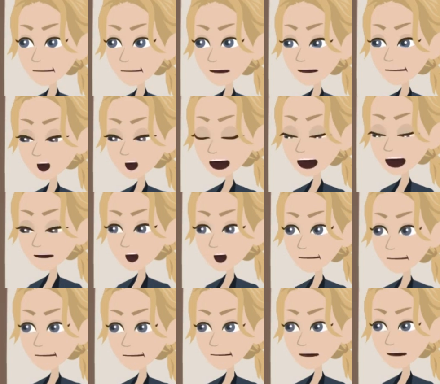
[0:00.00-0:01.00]
他に
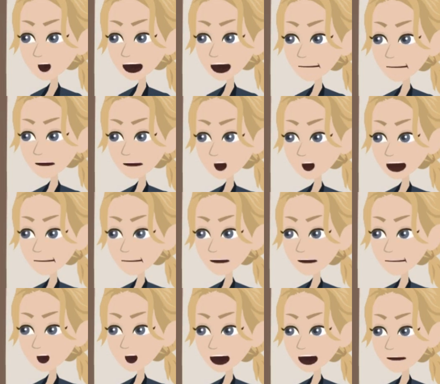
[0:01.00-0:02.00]
何が節約
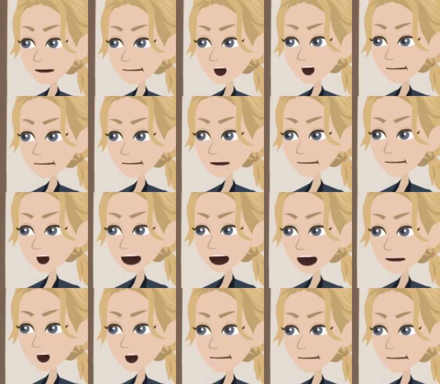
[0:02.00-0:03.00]
できるか考え
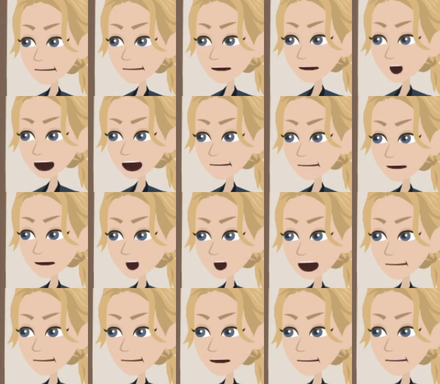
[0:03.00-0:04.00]
る動機づけに
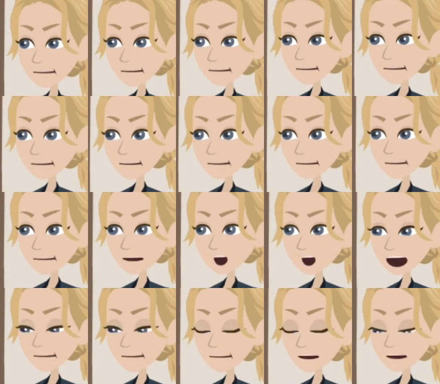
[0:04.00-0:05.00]
もつながっていきます。